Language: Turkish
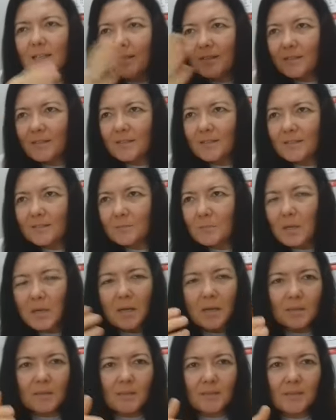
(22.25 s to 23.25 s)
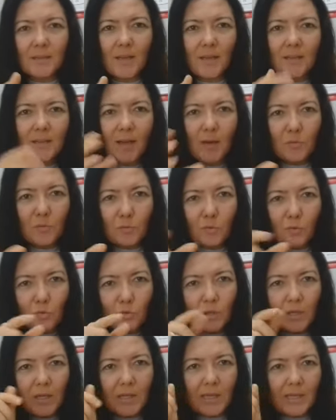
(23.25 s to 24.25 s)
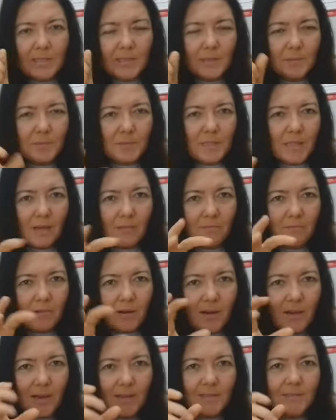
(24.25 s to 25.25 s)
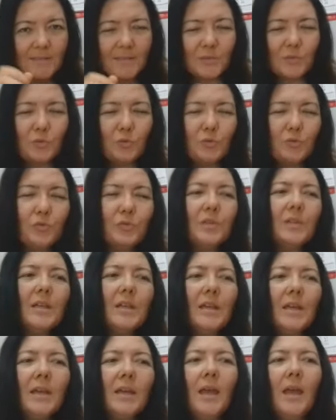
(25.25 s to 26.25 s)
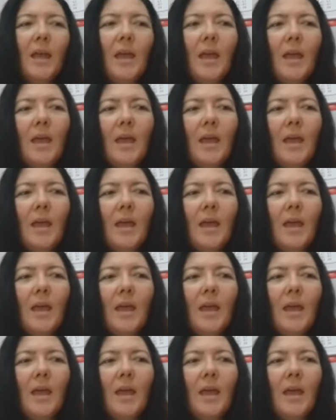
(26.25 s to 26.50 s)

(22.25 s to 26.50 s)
E, merak edenler Google'a yazıp San Valentin günü diye